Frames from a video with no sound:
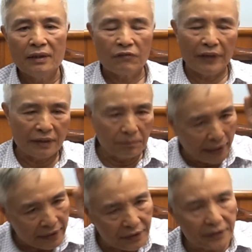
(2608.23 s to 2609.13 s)
Vậy thì
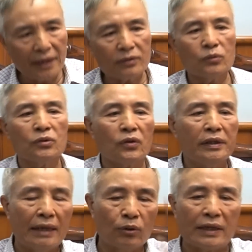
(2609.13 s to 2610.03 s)
mấy chi tiết chúng tôi
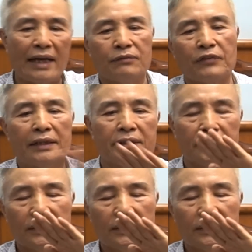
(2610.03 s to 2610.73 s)
nói đều sai. Vậy thì